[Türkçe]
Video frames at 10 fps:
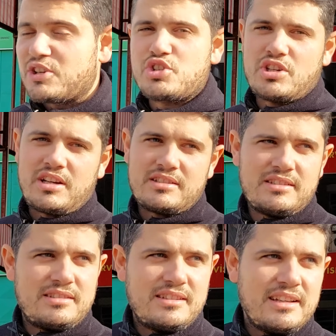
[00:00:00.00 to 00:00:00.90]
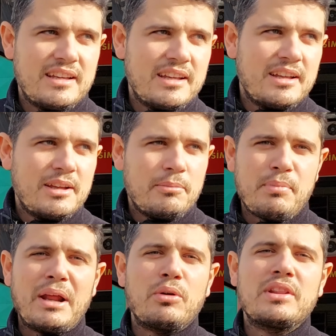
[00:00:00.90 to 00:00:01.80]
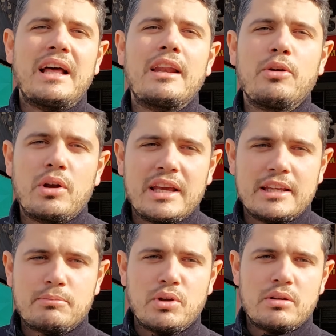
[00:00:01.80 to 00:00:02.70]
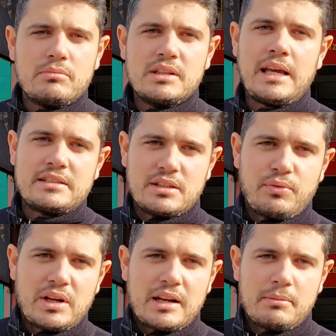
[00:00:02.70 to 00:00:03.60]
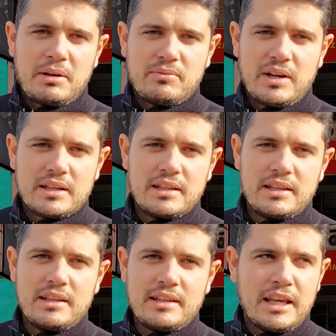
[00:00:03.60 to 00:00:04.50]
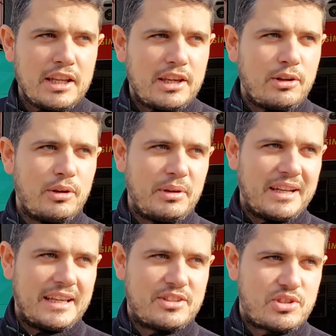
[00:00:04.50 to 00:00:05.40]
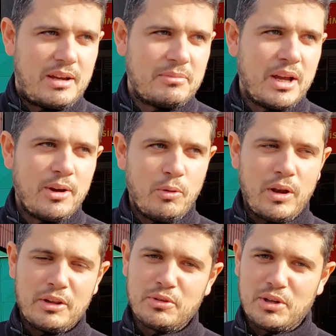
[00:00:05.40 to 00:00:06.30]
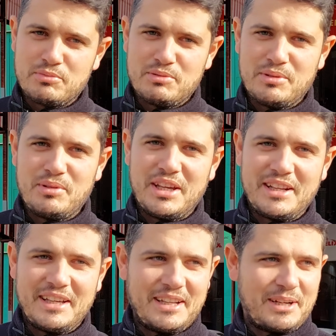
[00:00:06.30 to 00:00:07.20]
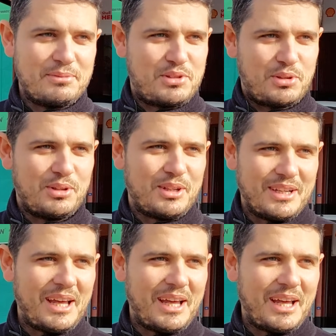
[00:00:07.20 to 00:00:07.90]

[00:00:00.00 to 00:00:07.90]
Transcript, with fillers: taş çıkartır. Ben onlarla yola gitmiyorum. Ya sıfır arabam var. Yeri geliyor bir yere gideceğim. Ulan diyorum şimdi bir yeri yanar, bir şey olur,